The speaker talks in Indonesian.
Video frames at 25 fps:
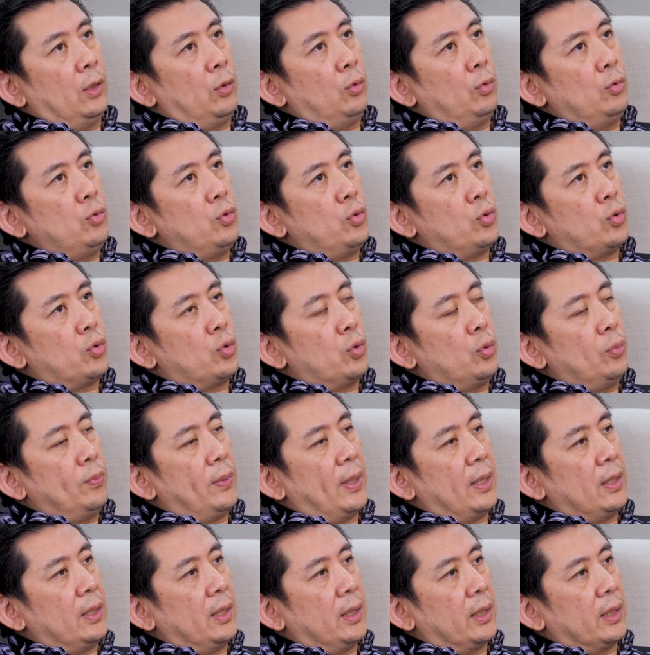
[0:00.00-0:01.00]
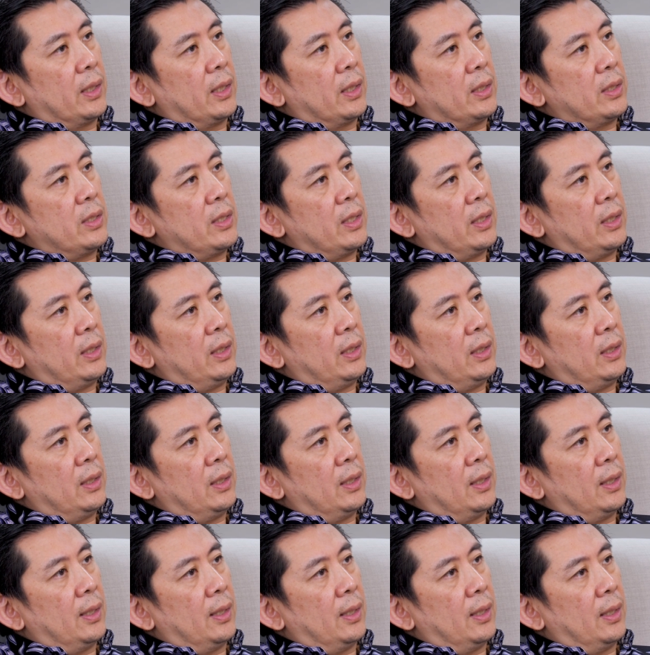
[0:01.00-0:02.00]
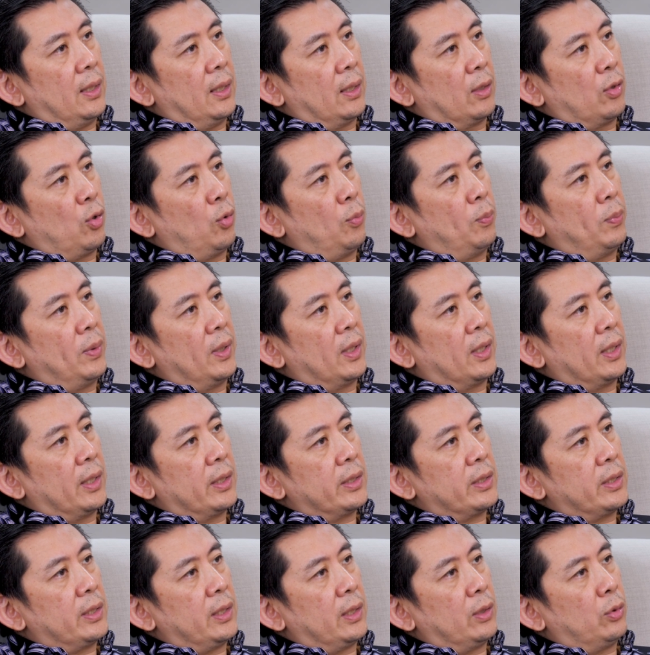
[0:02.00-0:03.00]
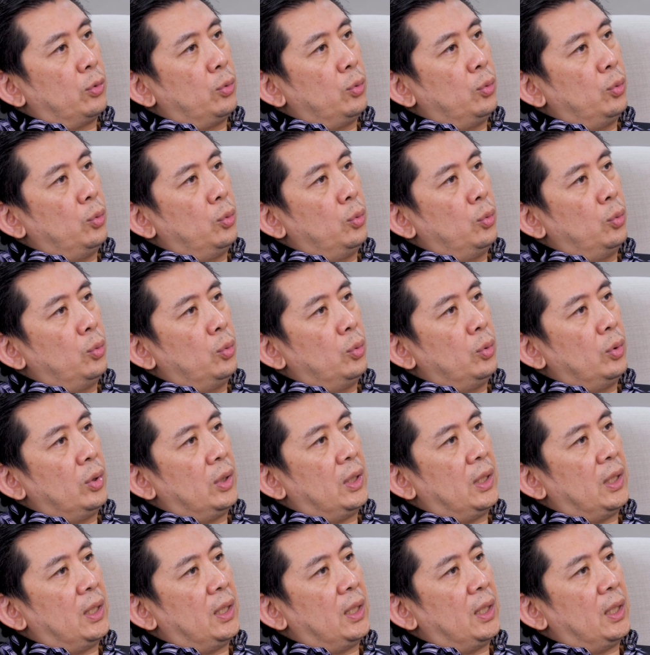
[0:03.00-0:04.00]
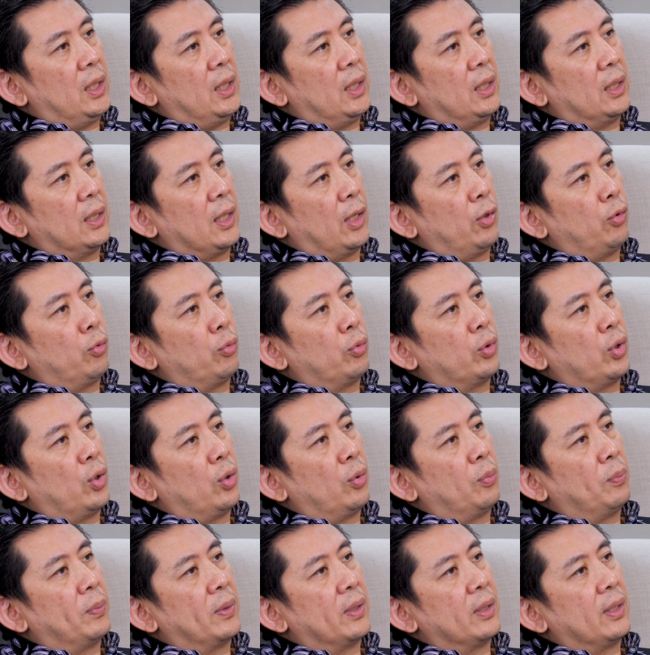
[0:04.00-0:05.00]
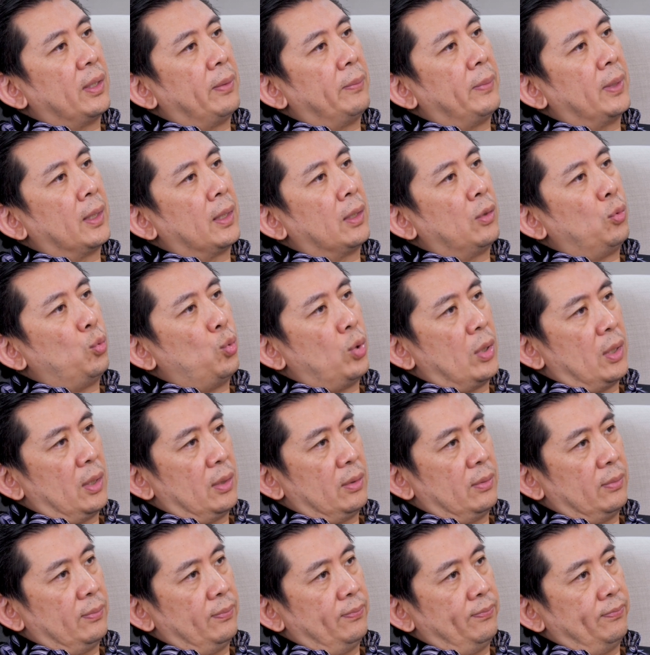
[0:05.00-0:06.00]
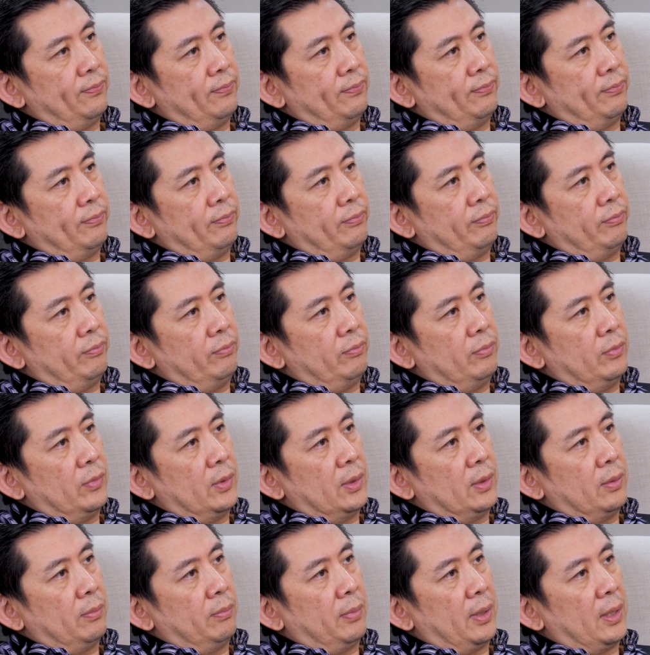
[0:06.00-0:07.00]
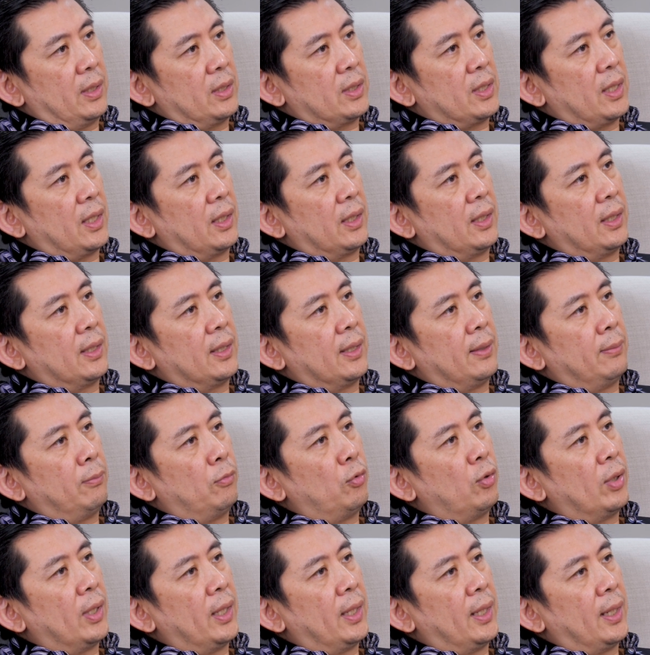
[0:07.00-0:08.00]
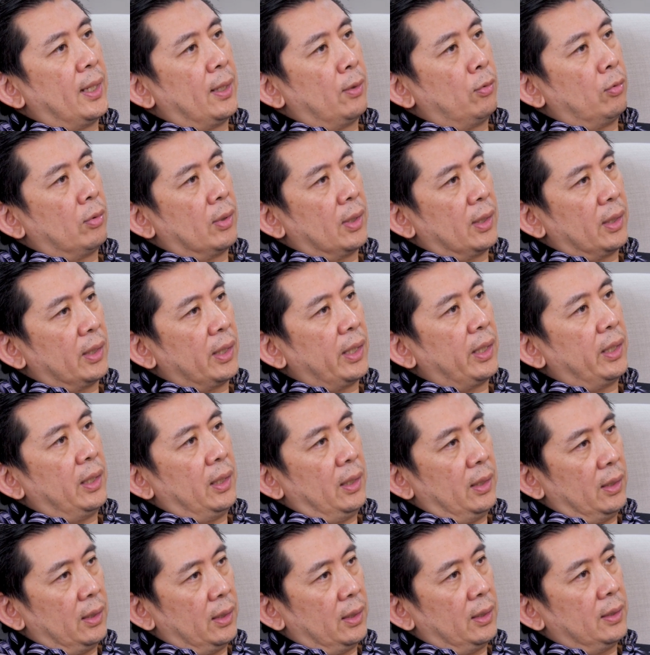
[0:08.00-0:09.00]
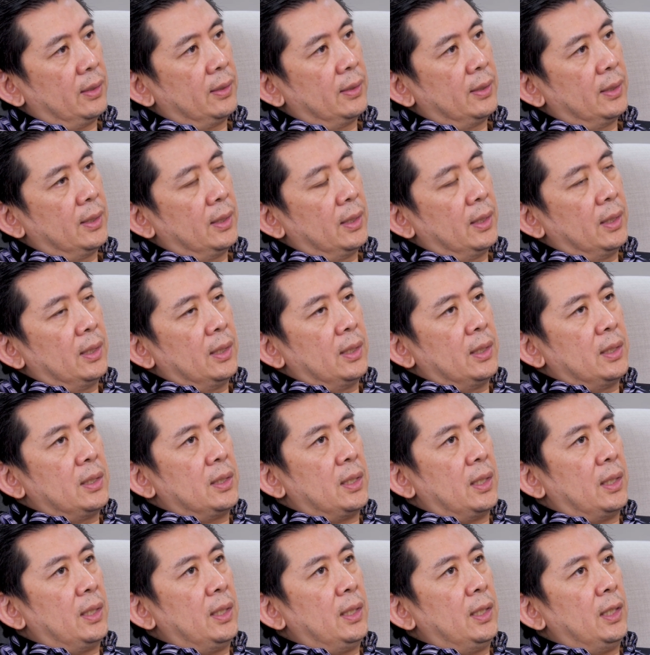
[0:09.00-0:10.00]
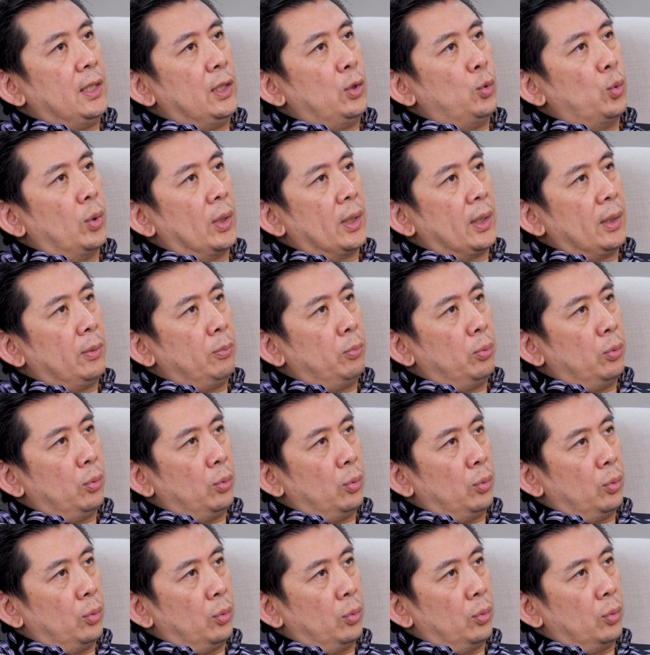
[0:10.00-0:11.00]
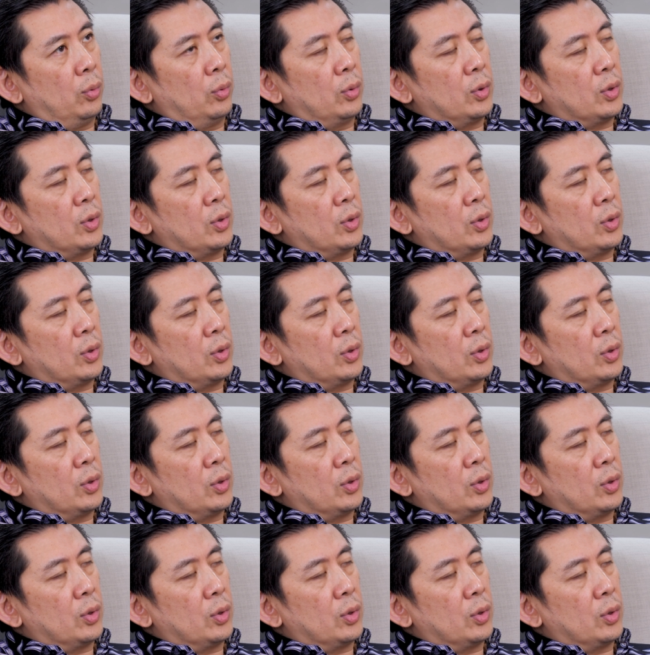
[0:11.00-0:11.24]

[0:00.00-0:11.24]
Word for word: itu justru banyak terjadinya komplikasi itu di tahun-tahun pertama kedua pada saat kita mulai lakukan teknik ini. Jadi di 2009